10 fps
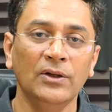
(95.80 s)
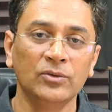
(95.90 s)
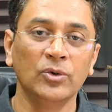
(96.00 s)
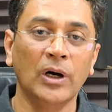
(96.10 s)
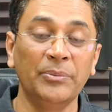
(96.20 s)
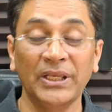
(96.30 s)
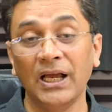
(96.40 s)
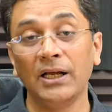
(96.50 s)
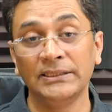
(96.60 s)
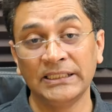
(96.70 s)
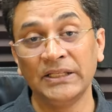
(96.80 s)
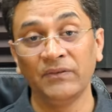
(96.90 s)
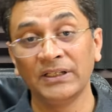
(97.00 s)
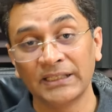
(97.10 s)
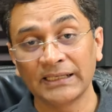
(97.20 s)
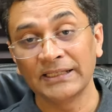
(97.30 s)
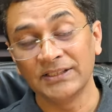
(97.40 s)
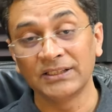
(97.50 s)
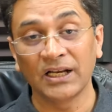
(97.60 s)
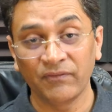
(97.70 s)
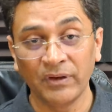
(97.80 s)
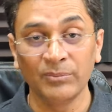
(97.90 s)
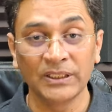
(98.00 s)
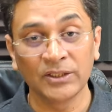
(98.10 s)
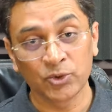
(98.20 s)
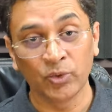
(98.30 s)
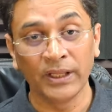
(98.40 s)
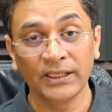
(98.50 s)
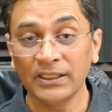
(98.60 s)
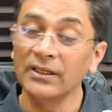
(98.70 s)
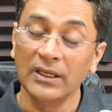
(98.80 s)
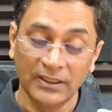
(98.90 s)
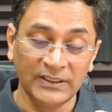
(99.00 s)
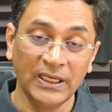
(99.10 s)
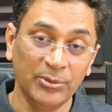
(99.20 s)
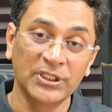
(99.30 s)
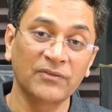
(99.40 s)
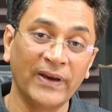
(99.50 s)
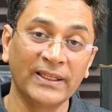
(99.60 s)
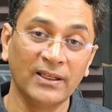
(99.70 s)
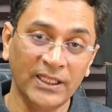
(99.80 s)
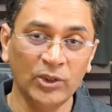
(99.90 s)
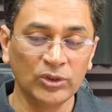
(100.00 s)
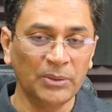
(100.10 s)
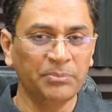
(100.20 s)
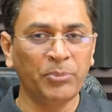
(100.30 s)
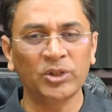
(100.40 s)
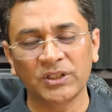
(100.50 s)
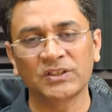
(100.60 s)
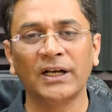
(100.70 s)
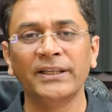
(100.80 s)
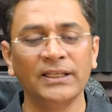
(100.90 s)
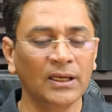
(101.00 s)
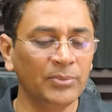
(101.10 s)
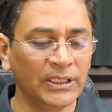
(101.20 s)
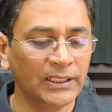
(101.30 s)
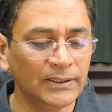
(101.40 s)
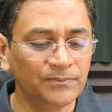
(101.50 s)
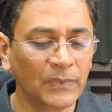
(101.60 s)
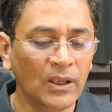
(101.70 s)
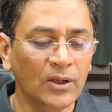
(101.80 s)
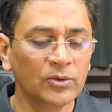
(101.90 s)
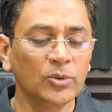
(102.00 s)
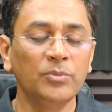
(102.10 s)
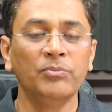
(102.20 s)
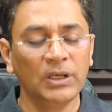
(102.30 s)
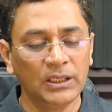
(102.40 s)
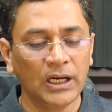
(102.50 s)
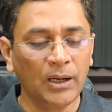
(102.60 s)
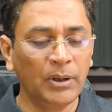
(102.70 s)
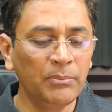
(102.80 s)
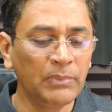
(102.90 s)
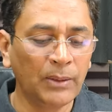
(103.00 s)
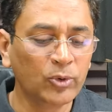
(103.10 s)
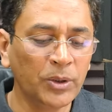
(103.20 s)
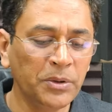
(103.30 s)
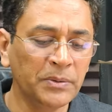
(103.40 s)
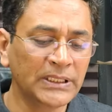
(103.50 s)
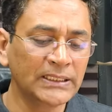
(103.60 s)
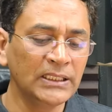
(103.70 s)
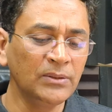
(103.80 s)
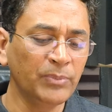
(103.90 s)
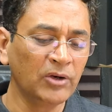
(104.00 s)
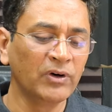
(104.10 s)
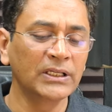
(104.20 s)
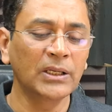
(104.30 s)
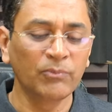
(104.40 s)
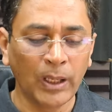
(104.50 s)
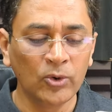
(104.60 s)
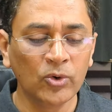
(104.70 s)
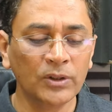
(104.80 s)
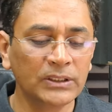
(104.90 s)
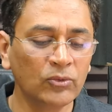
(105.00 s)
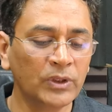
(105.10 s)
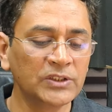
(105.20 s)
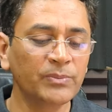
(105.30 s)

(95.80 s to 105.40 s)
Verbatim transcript: तो अब यहाँ अजय देवगन क्या किसी तरह फिल्म के अंदर अंदर जुड़ेंगे ये अभी तक फाइनल नहीं क्योंकि बहुत स्टार्टिंग है अभी के लिए तो अब हम आपको ये भी बता दें पलवंकर बालू कौन थे 19